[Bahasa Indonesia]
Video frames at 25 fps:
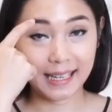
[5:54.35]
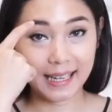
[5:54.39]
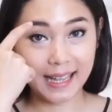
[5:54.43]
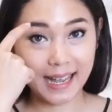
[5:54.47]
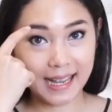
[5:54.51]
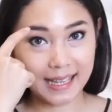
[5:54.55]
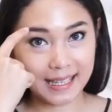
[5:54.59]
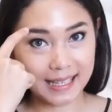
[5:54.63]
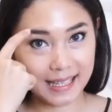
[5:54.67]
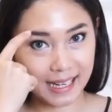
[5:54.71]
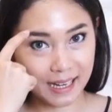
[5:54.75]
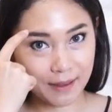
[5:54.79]
Ini
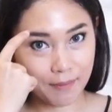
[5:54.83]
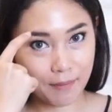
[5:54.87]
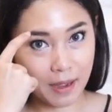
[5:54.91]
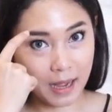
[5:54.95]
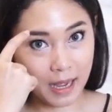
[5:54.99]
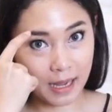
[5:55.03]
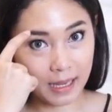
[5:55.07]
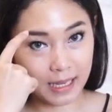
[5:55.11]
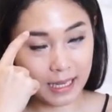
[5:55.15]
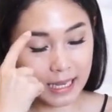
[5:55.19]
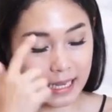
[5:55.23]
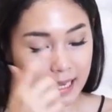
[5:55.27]
hasil yang
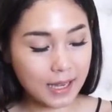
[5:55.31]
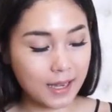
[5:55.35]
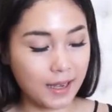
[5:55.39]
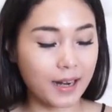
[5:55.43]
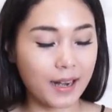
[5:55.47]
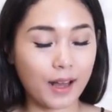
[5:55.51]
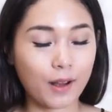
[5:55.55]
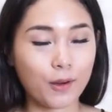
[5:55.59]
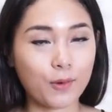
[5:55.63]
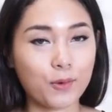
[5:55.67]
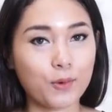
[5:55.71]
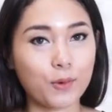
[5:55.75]
Mbak Anggi
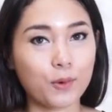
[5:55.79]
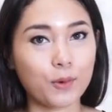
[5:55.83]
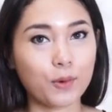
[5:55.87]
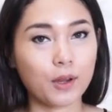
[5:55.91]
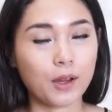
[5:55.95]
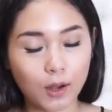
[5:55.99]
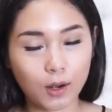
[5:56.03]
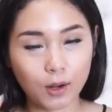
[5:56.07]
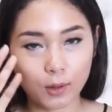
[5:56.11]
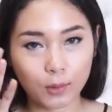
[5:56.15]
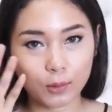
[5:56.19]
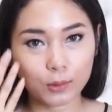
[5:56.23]
dan aku
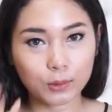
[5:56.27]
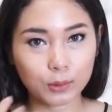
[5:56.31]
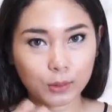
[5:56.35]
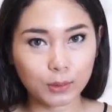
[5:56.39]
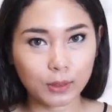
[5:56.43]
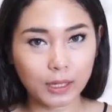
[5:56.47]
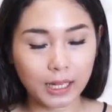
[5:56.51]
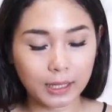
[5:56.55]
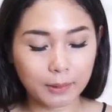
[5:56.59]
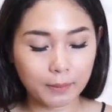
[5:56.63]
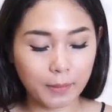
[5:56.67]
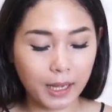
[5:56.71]
kalau untuk
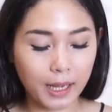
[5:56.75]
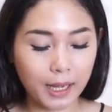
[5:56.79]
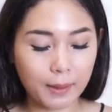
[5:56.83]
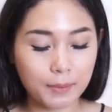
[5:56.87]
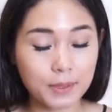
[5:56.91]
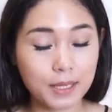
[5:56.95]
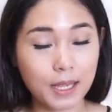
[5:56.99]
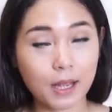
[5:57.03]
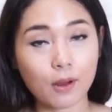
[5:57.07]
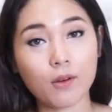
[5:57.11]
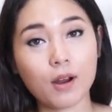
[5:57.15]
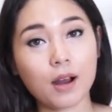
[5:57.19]
light makeup
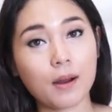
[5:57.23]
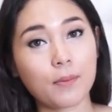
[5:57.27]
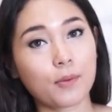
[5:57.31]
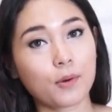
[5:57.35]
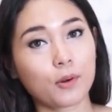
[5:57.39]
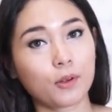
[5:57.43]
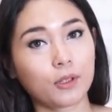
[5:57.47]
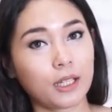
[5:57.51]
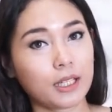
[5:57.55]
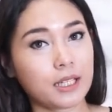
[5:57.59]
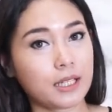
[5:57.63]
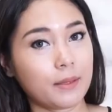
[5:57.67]
sih aku nggak
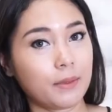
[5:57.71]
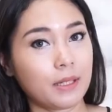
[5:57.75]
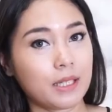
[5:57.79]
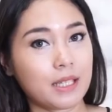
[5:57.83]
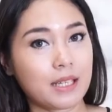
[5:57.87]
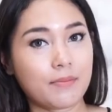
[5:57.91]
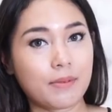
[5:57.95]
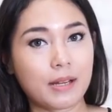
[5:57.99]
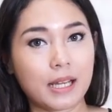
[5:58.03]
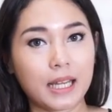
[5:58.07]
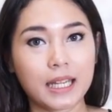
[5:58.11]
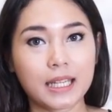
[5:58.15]
perlu
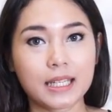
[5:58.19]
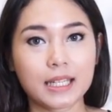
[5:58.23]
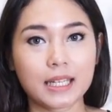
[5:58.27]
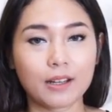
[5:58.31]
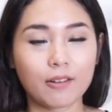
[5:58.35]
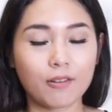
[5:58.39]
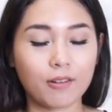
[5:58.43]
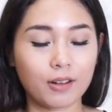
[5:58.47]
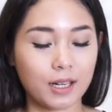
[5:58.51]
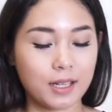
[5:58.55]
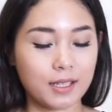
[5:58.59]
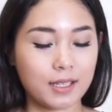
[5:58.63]
touch-up lagi jadi
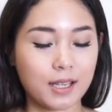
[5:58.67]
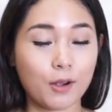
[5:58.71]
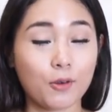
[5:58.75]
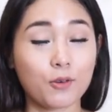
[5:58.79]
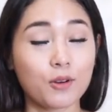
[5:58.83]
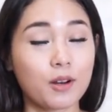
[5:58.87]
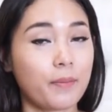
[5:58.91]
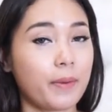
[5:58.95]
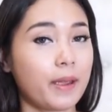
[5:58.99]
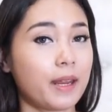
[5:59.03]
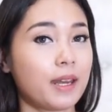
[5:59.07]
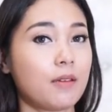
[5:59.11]
aku ngerasa aku
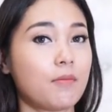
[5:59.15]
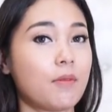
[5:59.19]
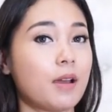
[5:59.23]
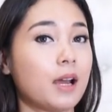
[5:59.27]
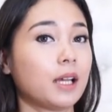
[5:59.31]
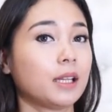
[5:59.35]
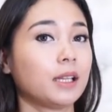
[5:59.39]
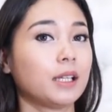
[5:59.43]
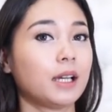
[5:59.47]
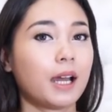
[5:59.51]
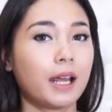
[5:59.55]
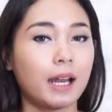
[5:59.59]
udah pede
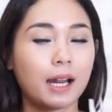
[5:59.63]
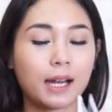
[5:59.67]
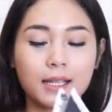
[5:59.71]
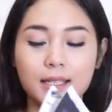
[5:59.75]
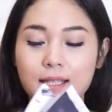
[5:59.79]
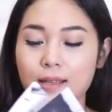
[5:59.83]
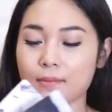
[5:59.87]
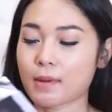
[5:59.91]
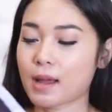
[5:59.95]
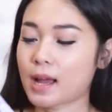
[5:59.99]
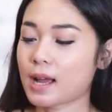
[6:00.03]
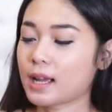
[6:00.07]
banget dengan
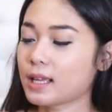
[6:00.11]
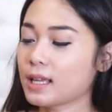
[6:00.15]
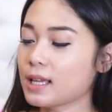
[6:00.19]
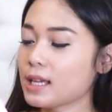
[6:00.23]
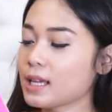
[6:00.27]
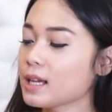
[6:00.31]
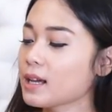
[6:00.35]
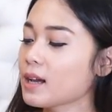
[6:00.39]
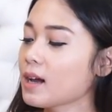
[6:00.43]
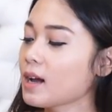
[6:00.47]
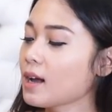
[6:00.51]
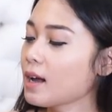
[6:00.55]
alis yang Mbak Anggi.